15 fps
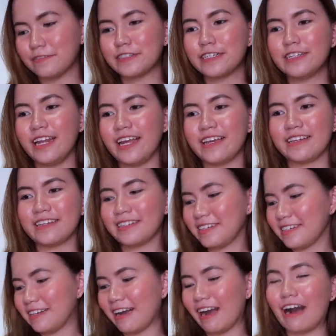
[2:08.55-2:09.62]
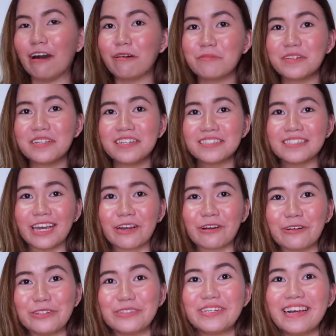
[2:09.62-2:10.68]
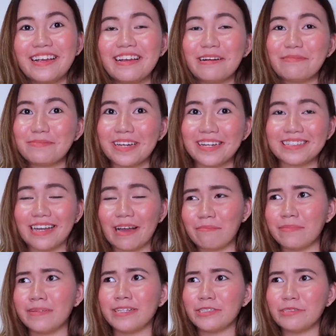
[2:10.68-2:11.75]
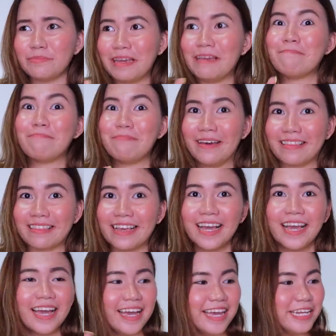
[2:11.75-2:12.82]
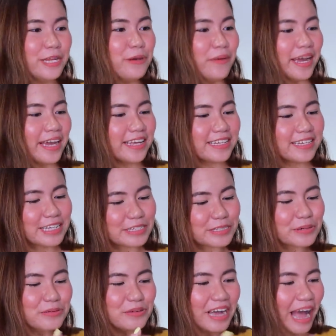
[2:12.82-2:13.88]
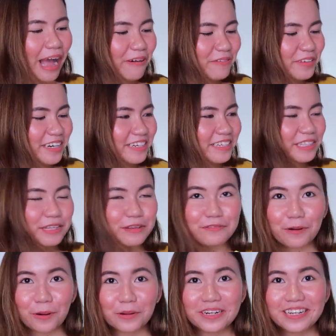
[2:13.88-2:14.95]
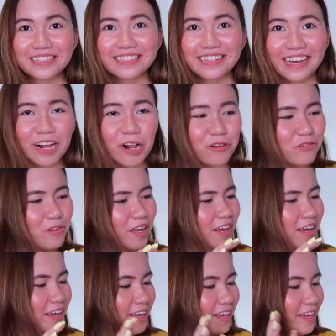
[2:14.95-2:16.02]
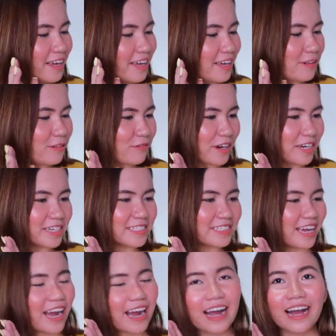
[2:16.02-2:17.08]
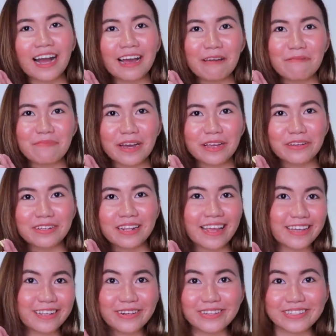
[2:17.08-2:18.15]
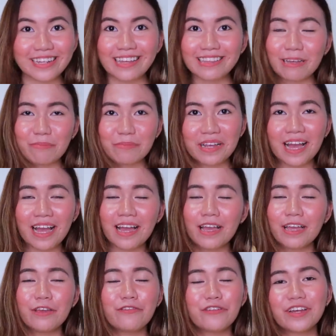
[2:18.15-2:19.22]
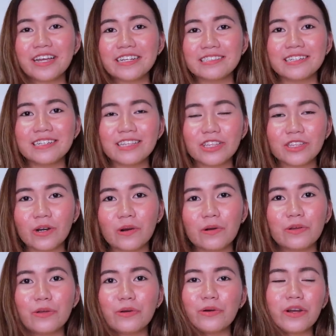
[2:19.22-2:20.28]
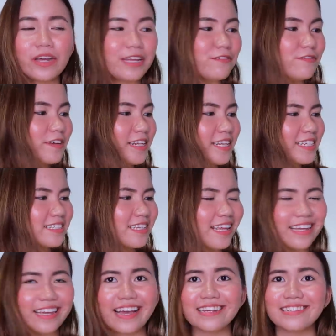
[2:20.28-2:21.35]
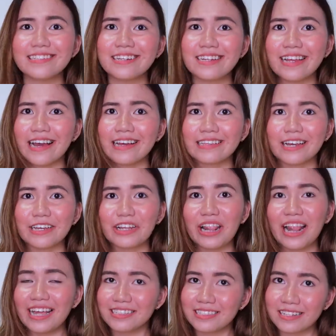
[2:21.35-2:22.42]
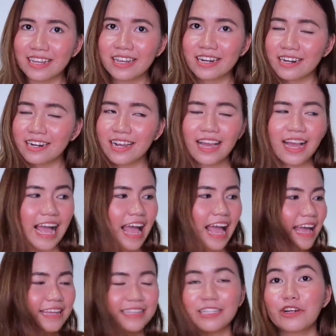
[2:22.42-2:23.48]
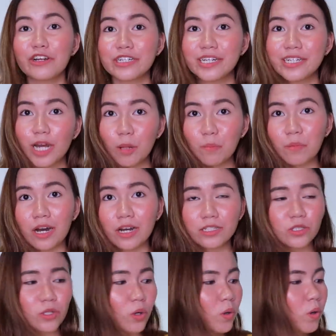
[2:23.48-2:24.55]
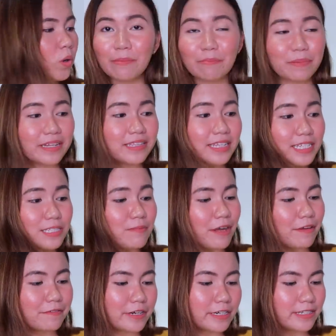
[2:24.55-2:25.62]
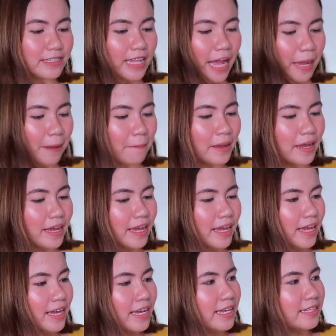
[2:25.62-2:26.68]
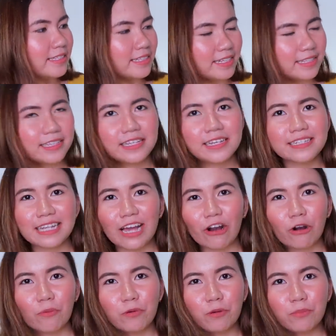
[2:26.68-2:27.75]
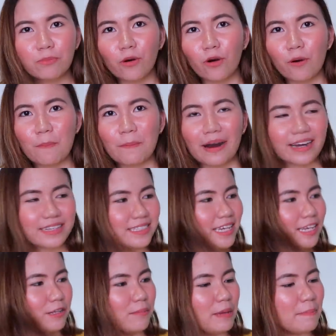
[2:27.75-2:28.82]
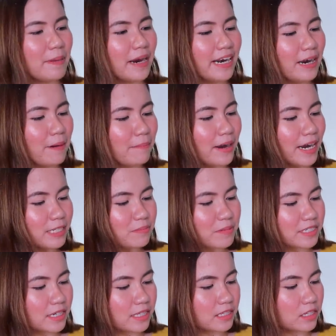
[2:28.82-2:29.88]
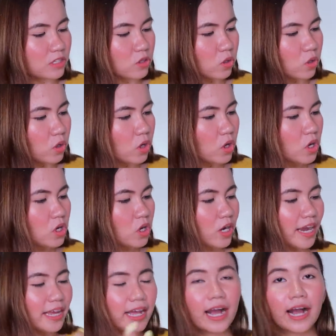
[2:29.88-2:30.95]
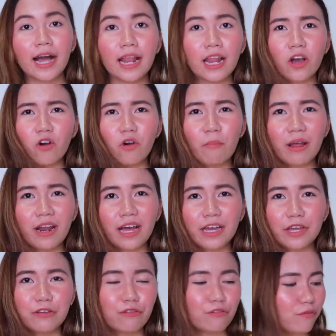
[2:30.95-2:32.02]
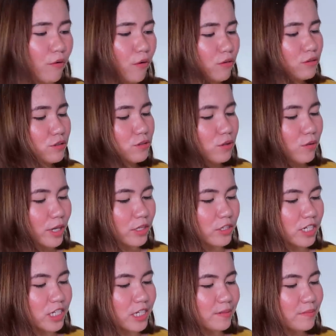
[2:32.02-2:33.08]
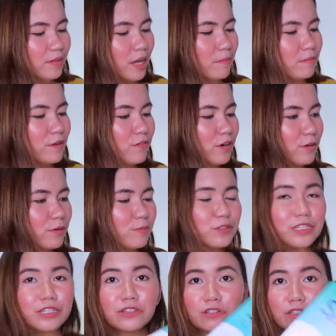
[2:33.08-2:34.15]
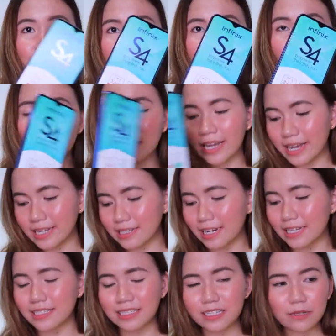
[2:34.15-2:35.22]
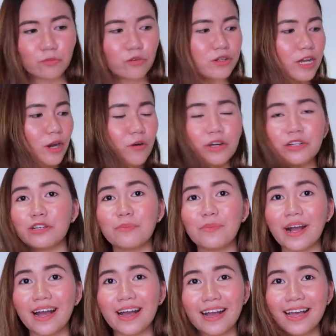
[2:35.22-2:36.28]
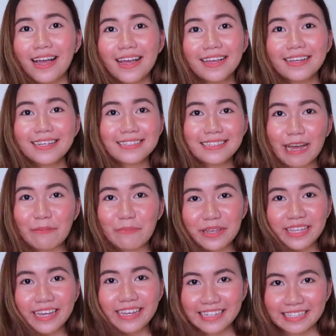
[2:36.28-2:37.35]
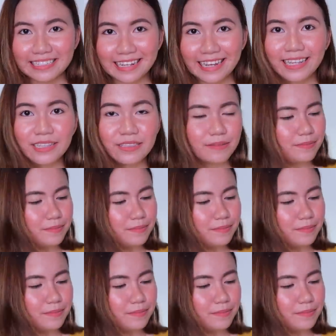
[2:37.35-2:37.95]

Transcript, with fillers: After like how many seconds. Ang hirap guys ha, ah. medyo mahigpit. Anyway, so we have here the phone itself. In fairness ha, ah, kakaiba yung like yung setup niya. If you guys didn't know, yung Infinix like S3 yata yung last year. Hindi ko siya na-unbox. So, yep, it is my first time. And hindi niya sakop yung buong box. Ayan, ah, may parang box pa siya dito. Kaya akala ko malaki yung phone. So, eto na. Before we proceed to the phone, guys, let's see muna kung ano yung mga kasama niya inside.